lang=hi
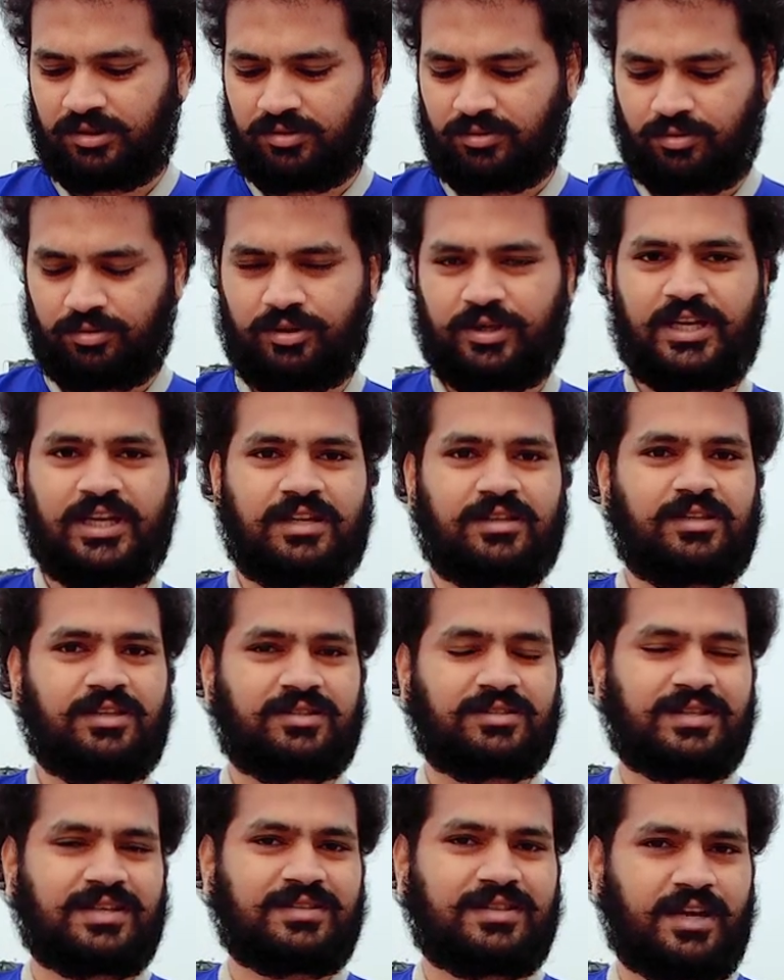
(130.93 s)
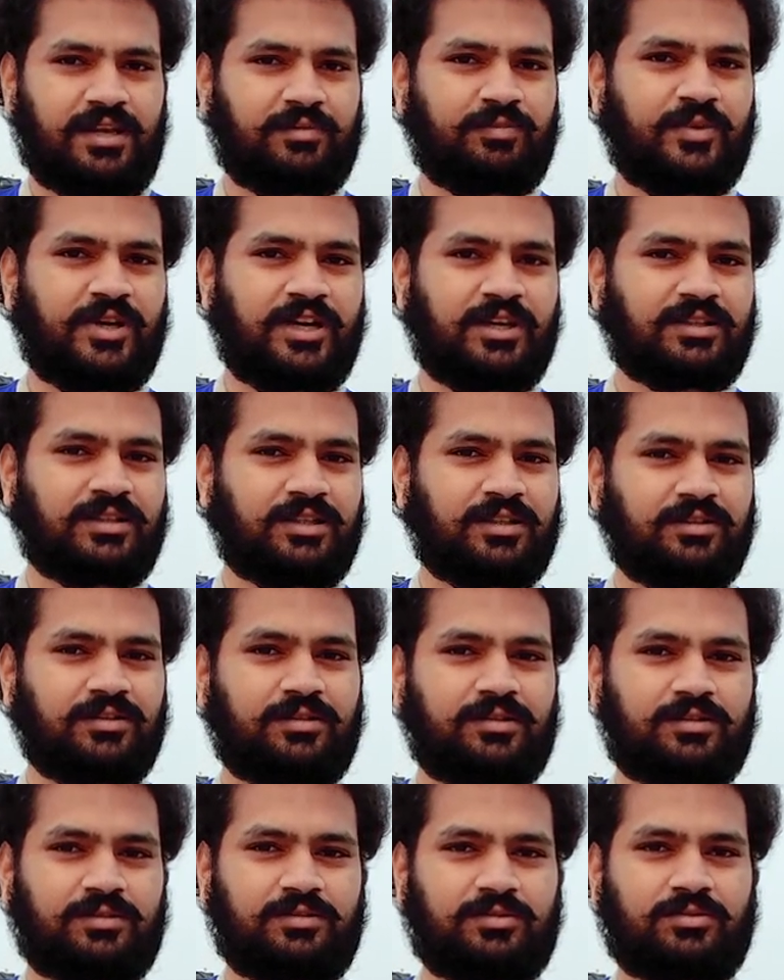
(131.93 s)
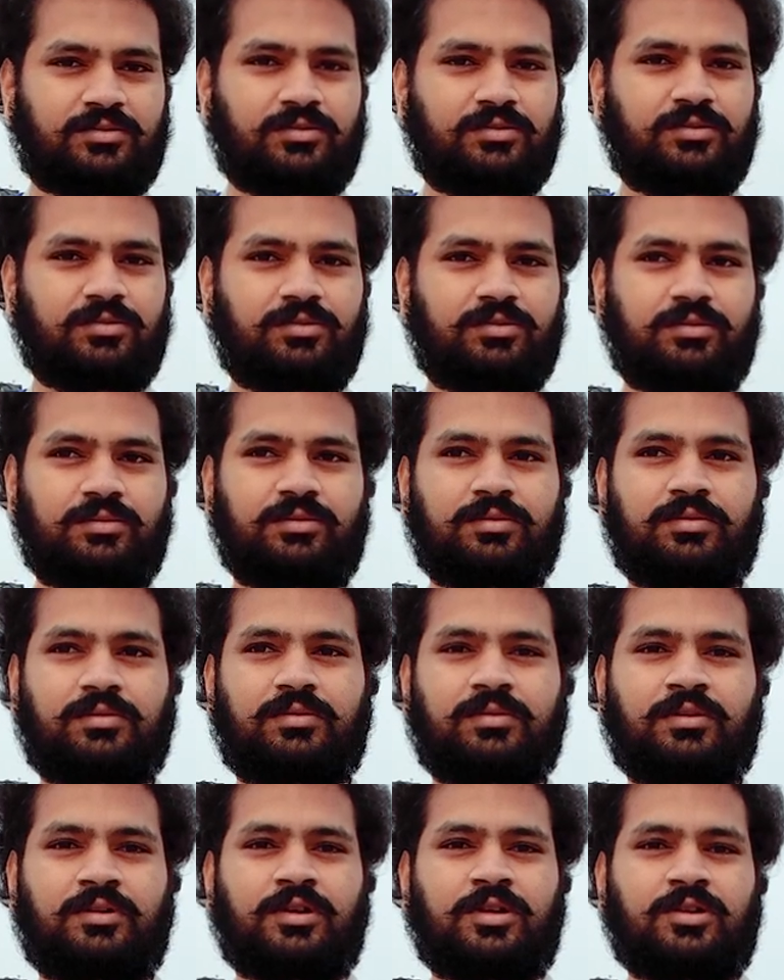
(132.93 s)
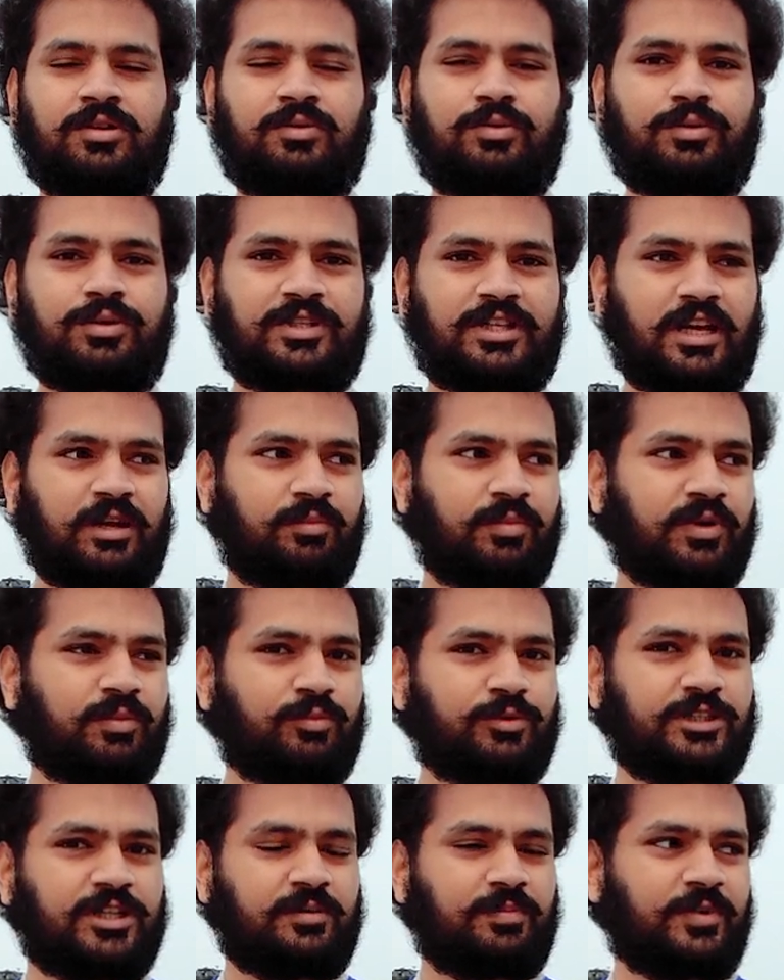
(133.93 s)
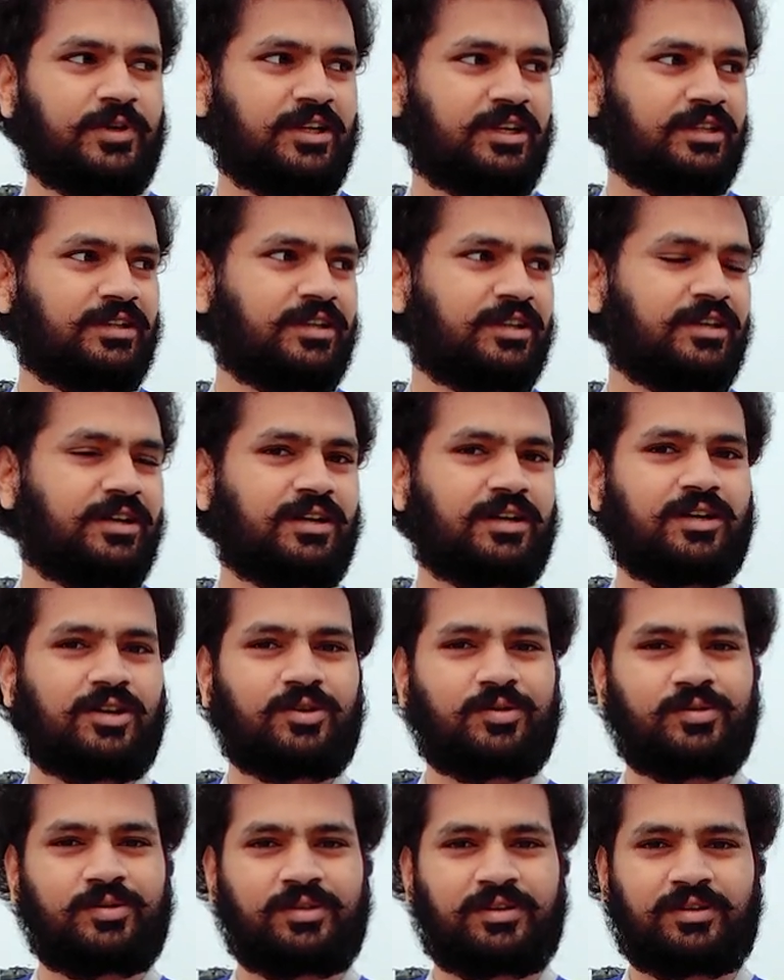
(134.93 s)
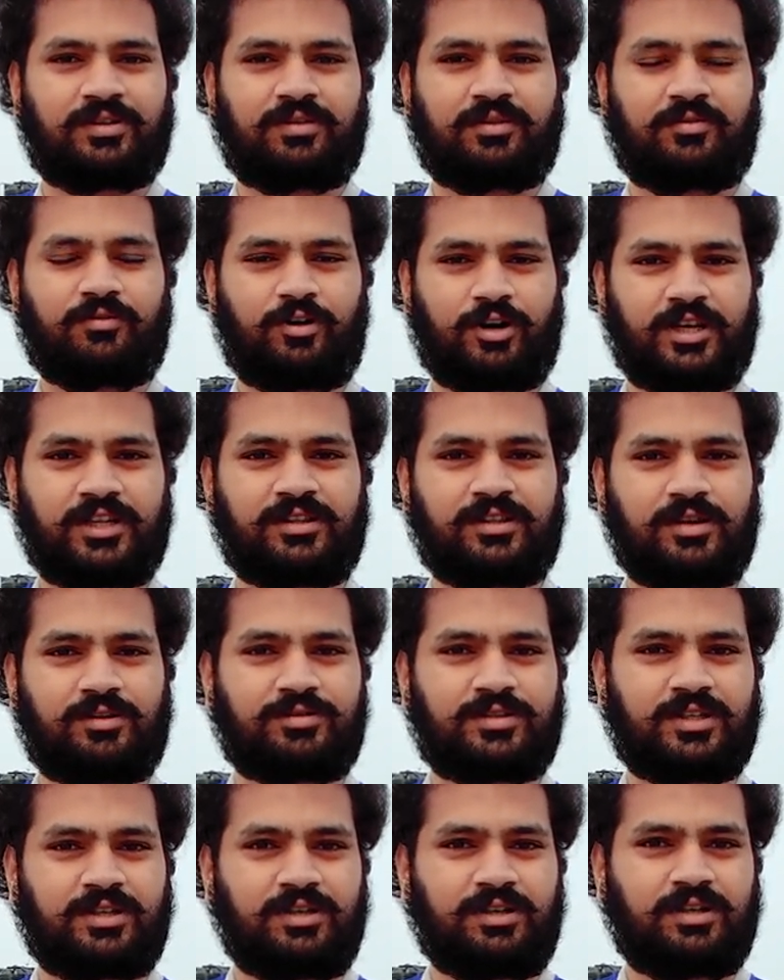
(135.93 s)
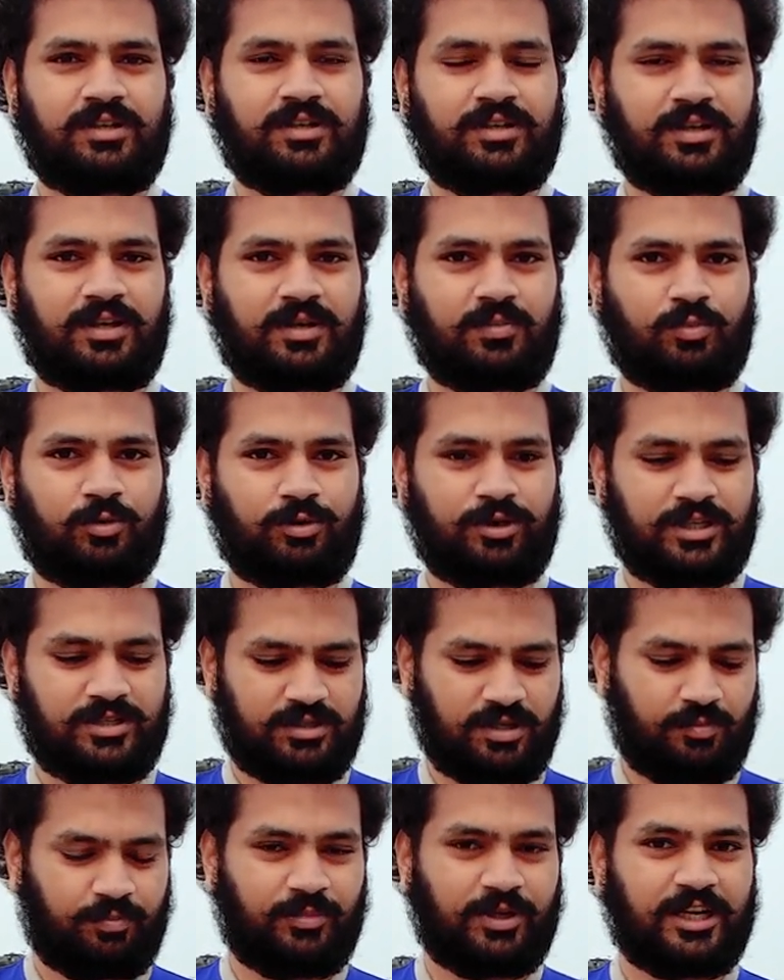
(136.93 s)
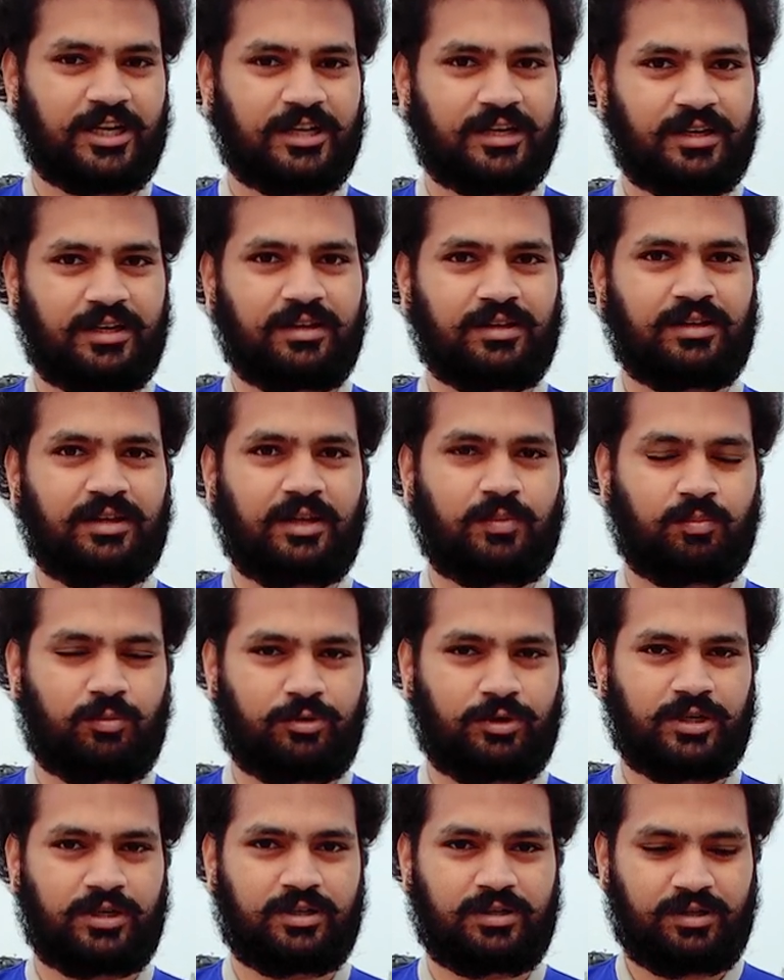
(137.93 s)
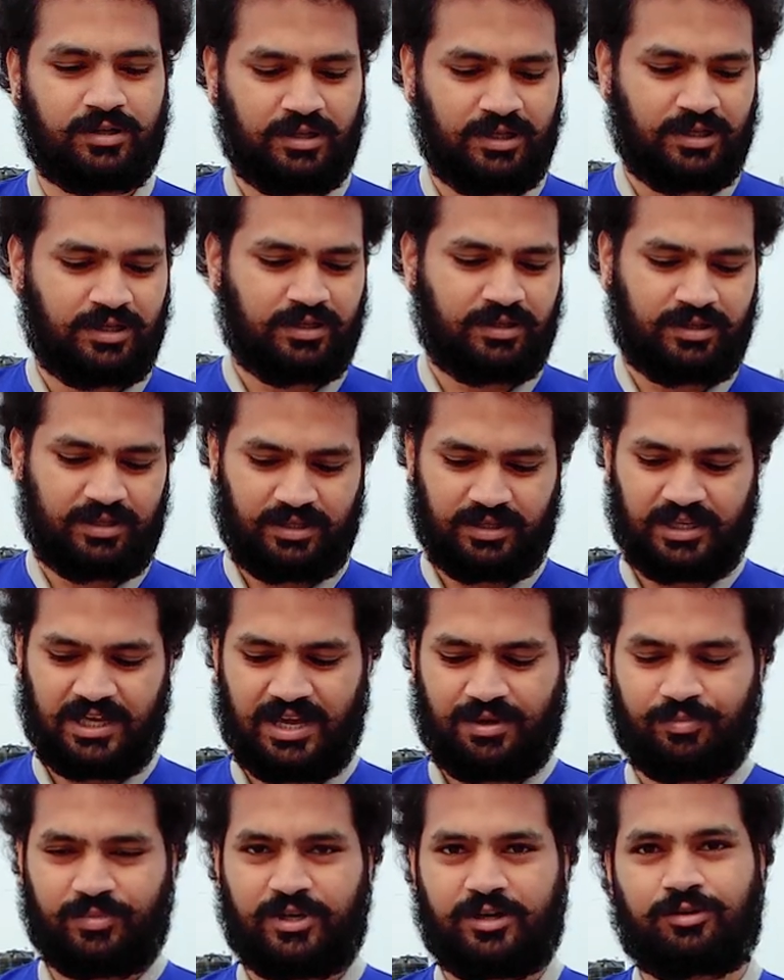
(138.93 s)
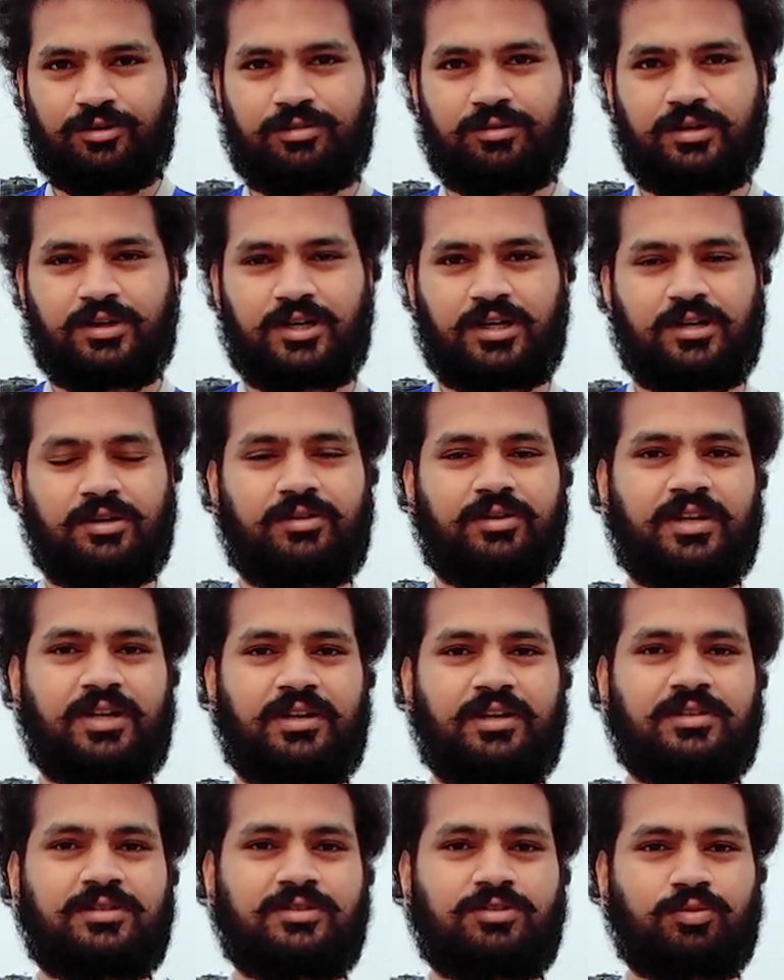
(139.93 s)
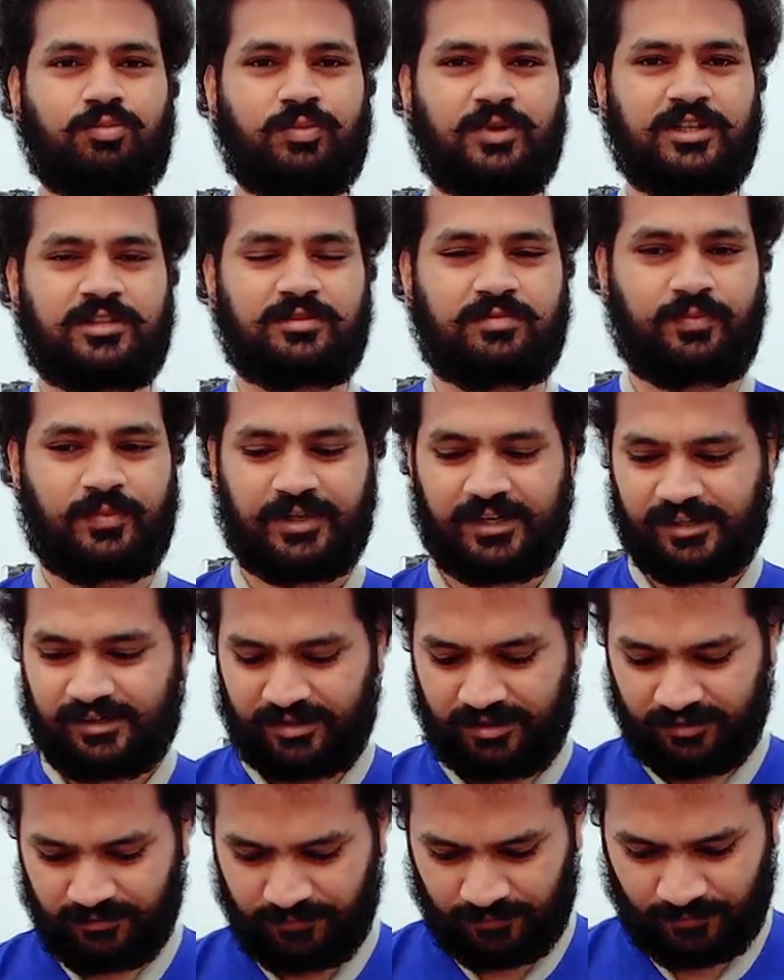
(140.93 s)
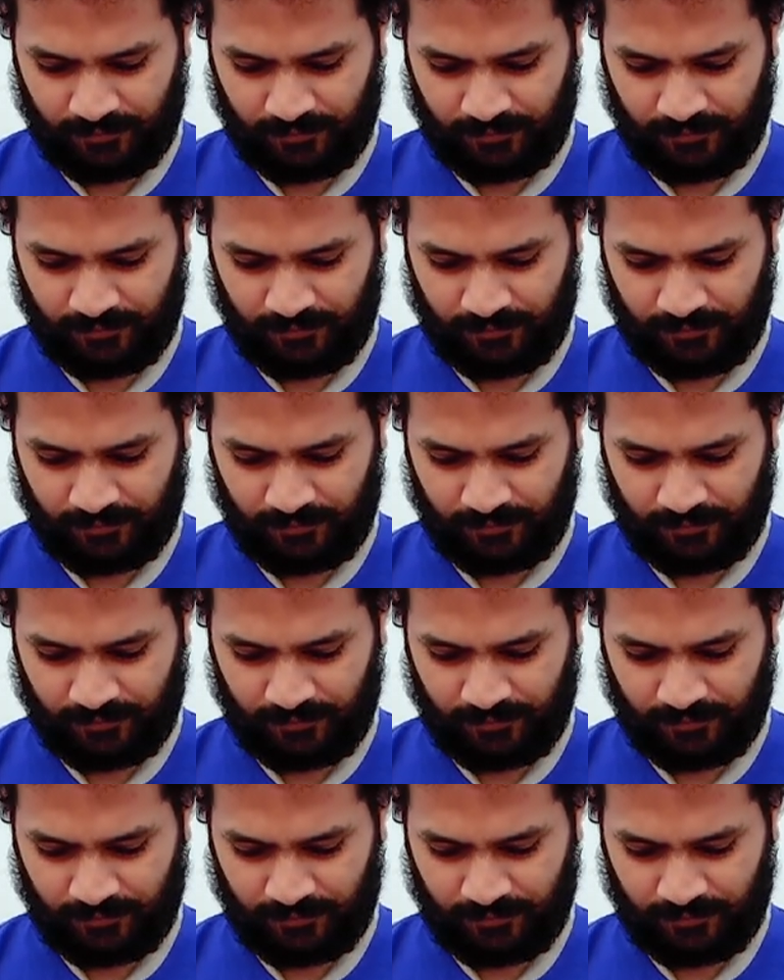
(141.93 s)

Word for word: तो ये इसके साथ में आया था सो उस टाइम पे मुझे पड़ा था अराउंड फोर्टी थाउजेंड ये पूरा सब मिला के ये पूरा के कैमरा और, और ये जूम लेंस मिला के